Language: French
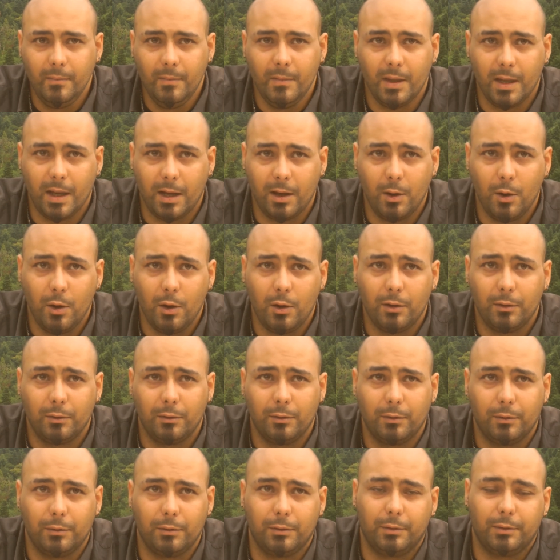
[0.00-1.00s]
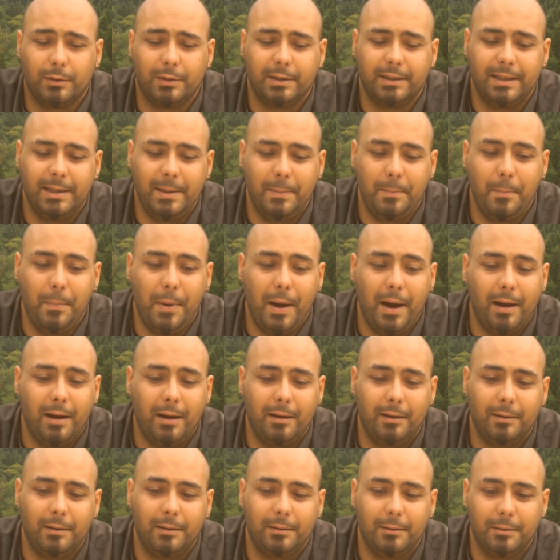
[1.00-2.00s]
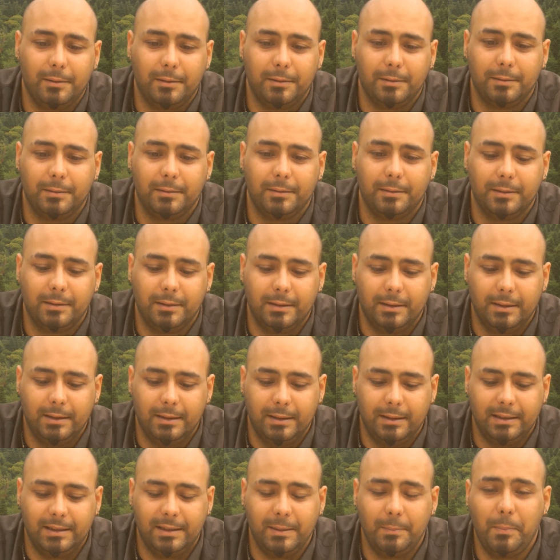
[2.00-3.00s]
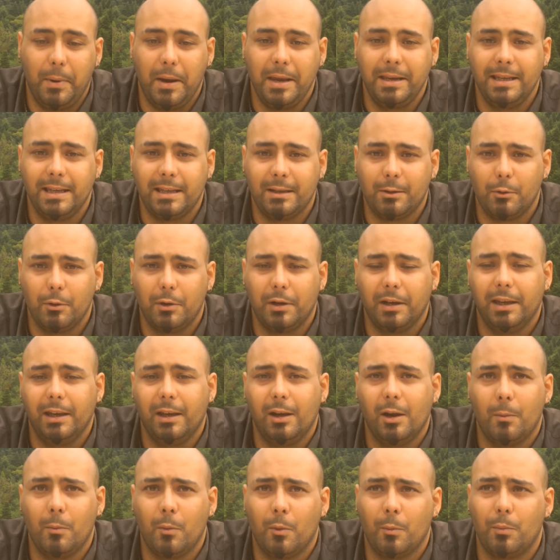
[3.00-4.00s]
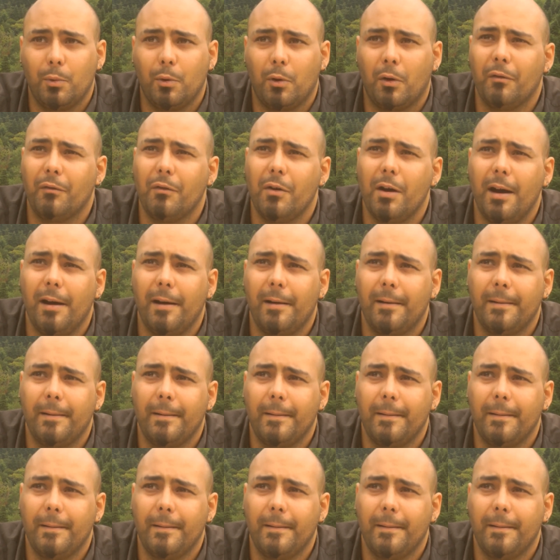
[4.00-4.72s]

D'accord C'est pas c'est pas une escroquerie comme on peut en voir.